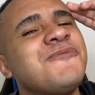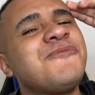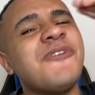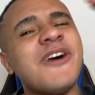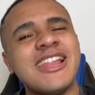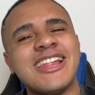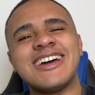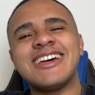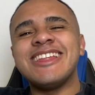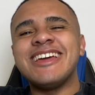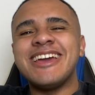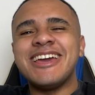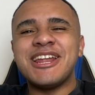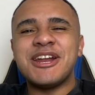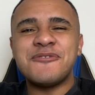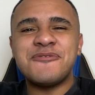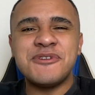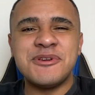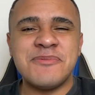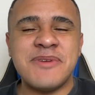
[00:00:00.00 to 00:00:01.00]
Fala
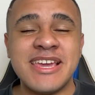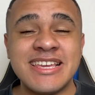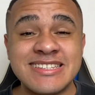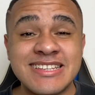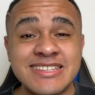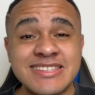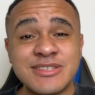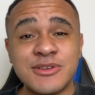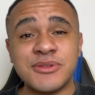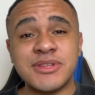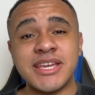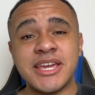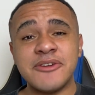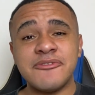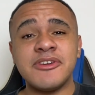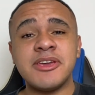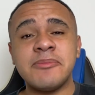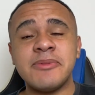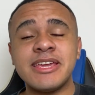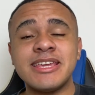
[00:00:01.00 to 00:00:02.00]
galera, firmeza?
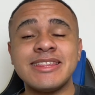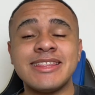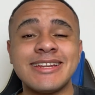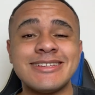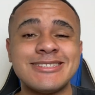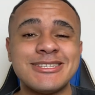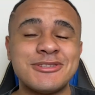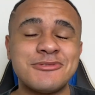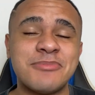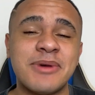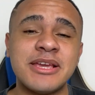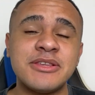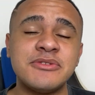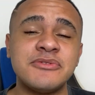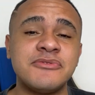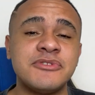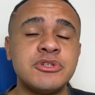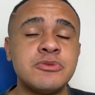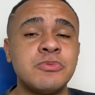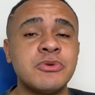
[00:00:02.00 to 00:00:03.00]
Saldanha VM aqui trazendo
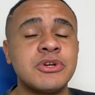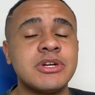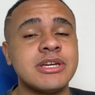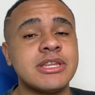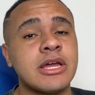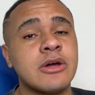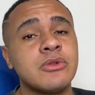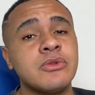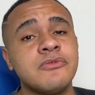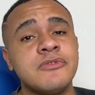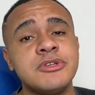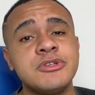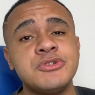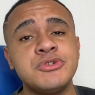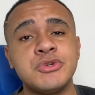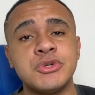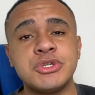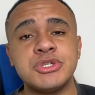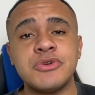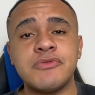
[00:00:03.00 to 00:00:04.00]
mais um vídeo pro canal. No
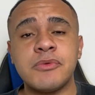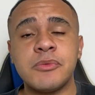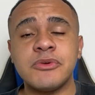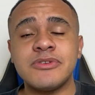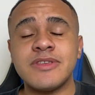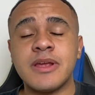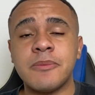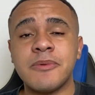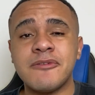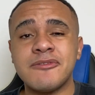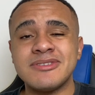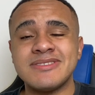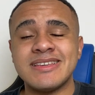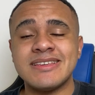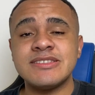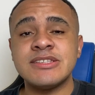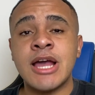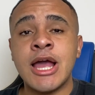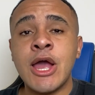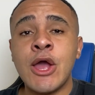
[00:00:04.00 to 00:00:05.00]
vídeo de hoje eu vou mostrar para
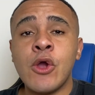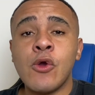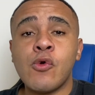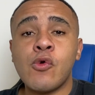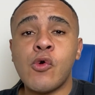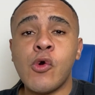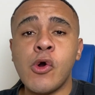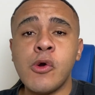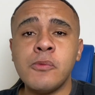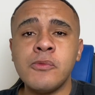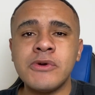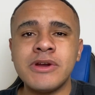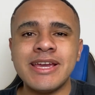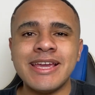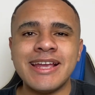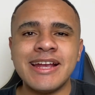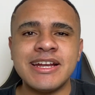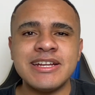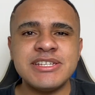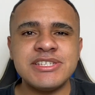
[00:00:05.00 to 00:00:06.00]
vocês como
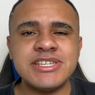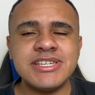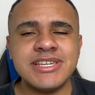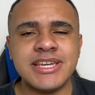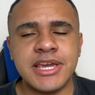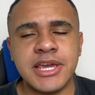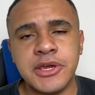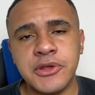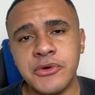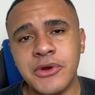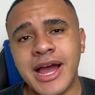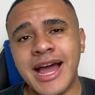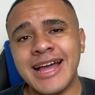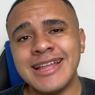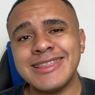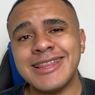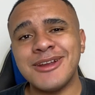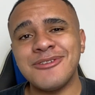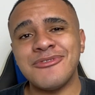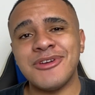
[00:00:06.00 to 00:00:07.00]
ganhar dinheiro
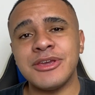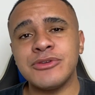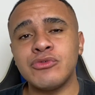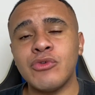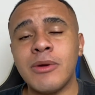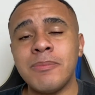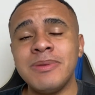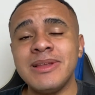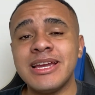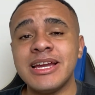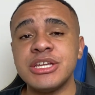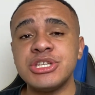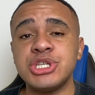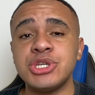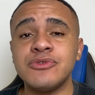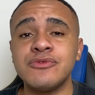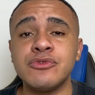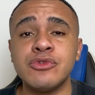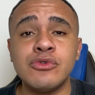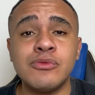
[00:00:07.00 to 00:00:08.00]
através do
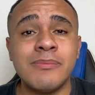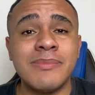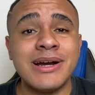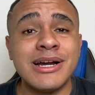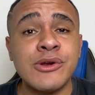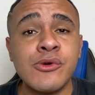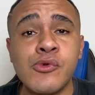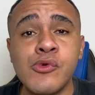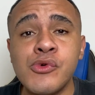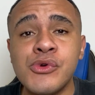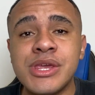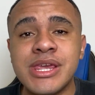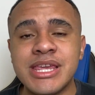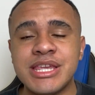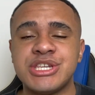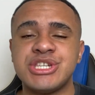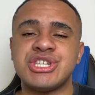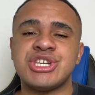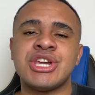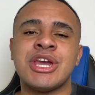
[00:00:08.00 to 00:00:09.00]
aplicativo do Banco
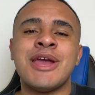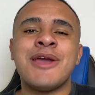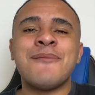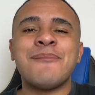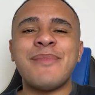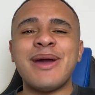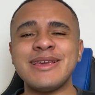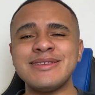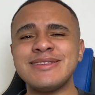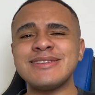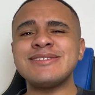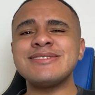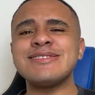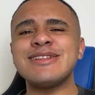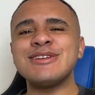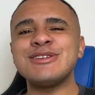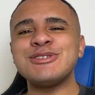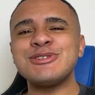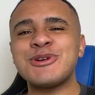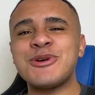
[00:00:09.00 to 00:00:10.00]
It. Mas
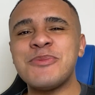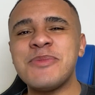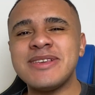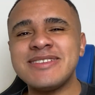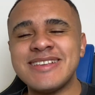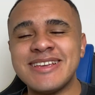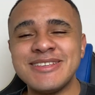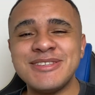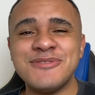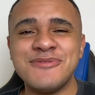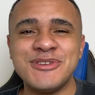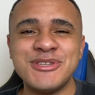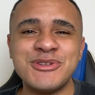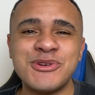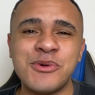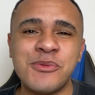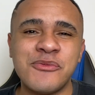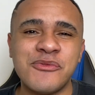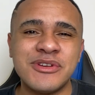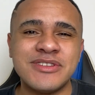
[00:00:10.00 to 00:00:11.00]
antes da gente começar esse
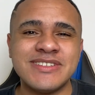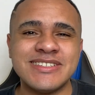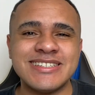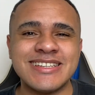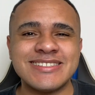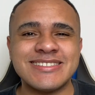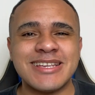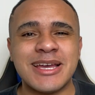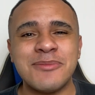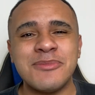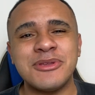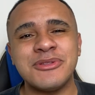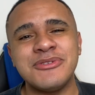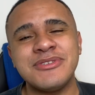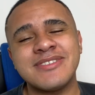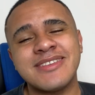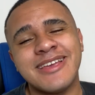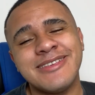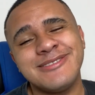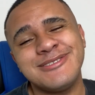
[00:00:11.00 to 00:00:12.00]
vídeo, como vocês já sabem,
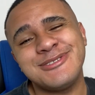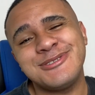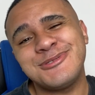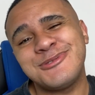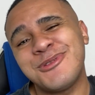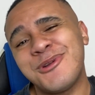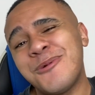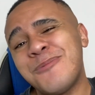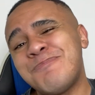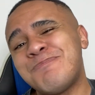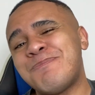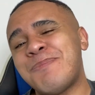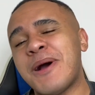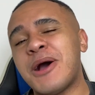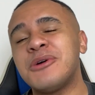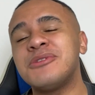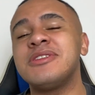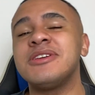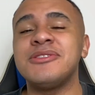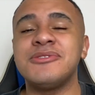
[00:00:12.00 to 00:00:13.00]
não esquece de
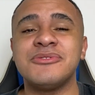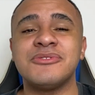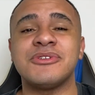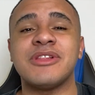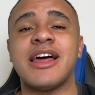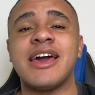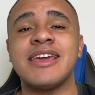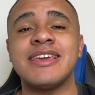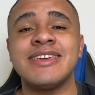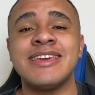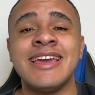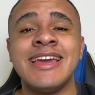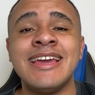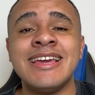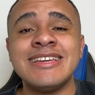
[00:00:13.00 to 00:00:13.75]
dropar o dedo no like,